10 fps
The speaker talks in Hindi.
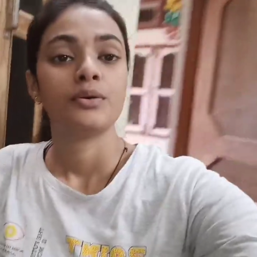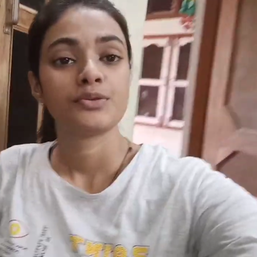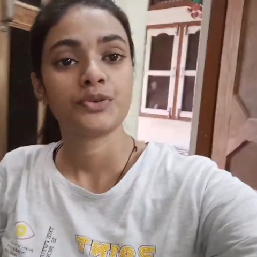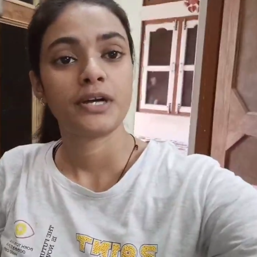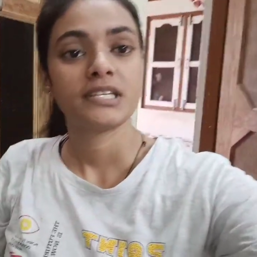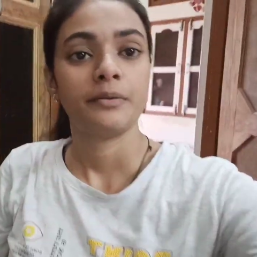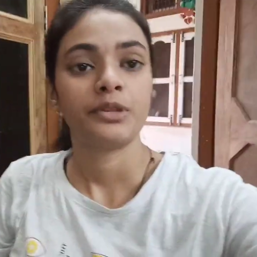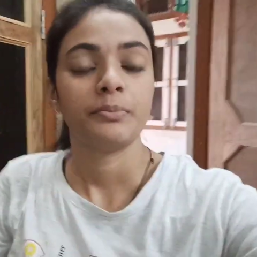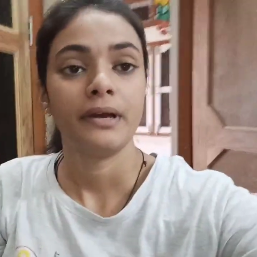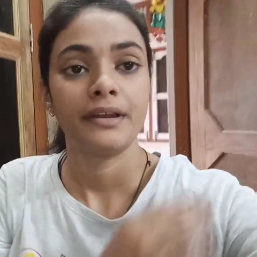सो वैसे अभी
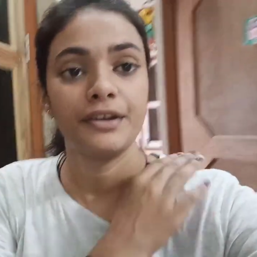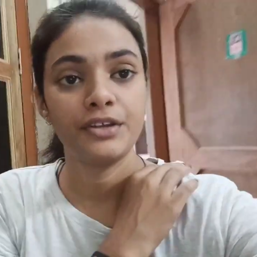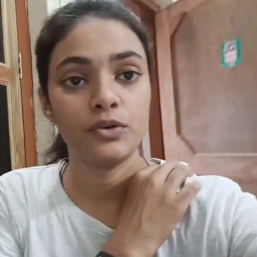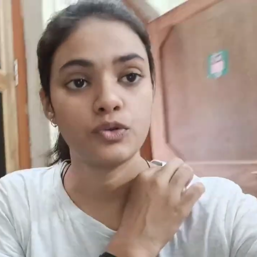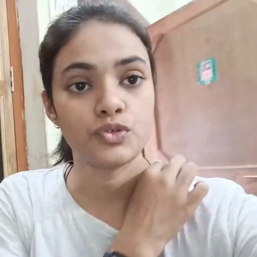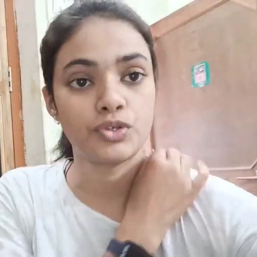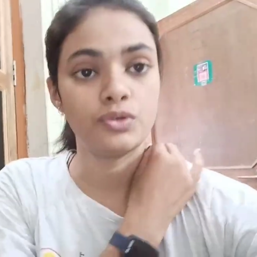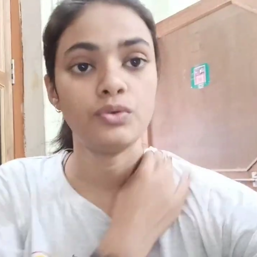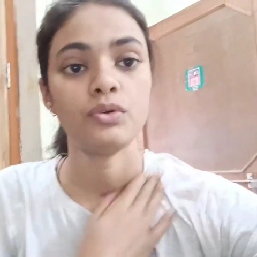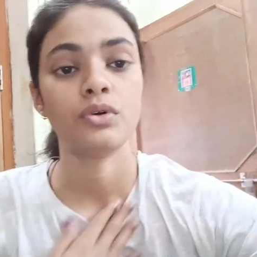तो मैं रेडी हो चुकी
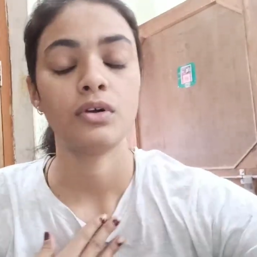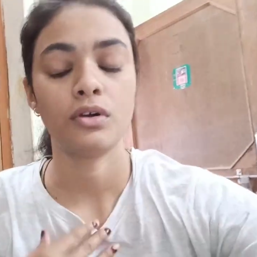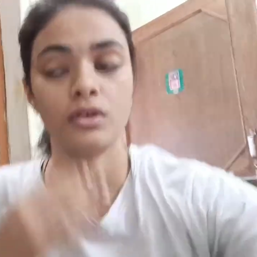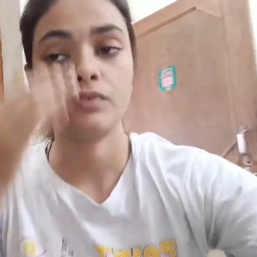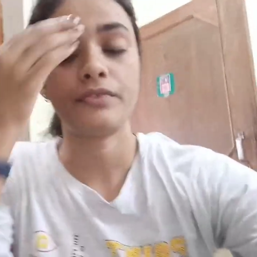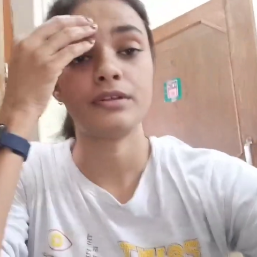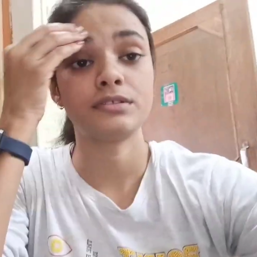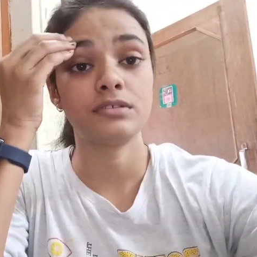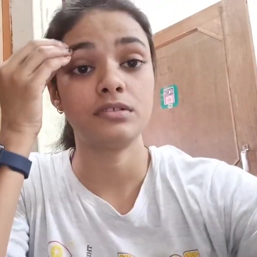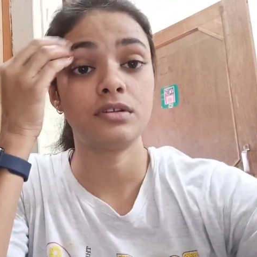हूँ और
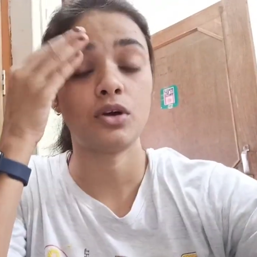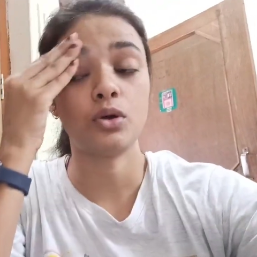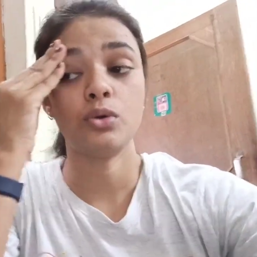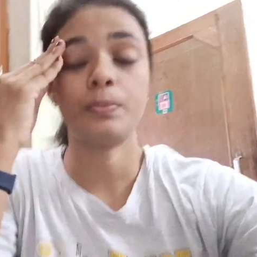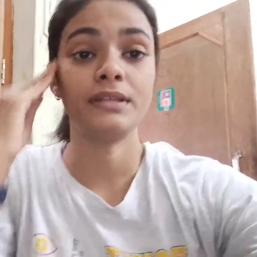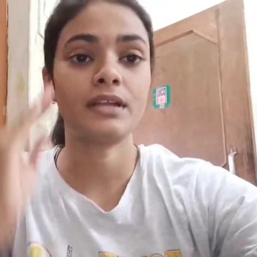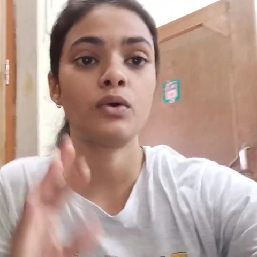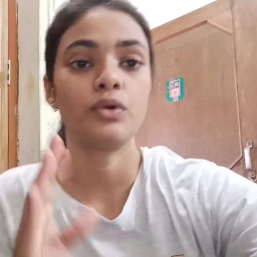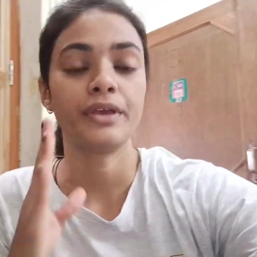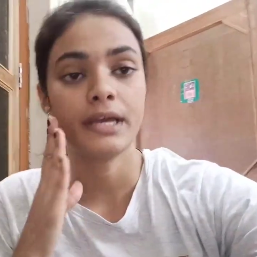फ्रेंड्स नौ पंद्रह
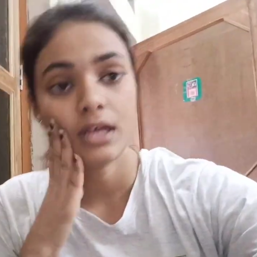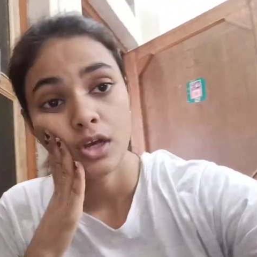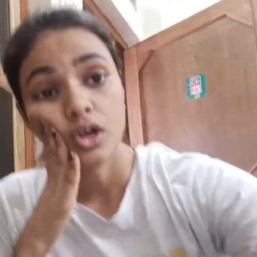हो गया है